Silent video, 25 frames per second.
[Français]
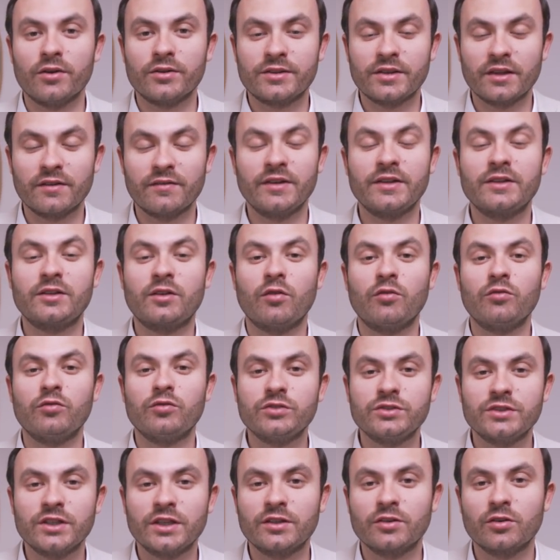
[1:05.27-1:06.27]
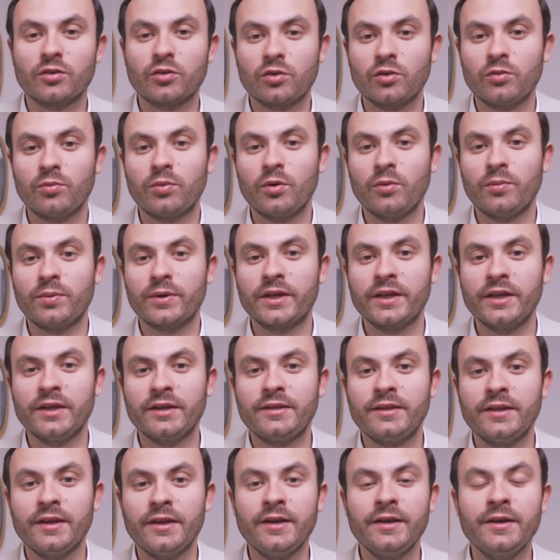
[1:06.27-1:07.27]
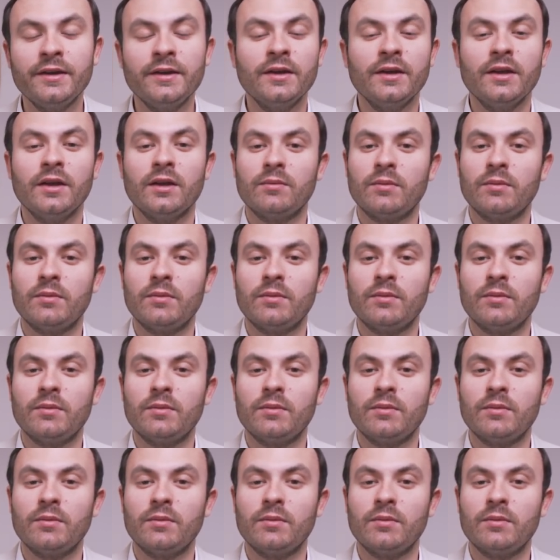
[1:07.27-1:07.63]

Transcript: ça va être quand vous êtes en copropriété,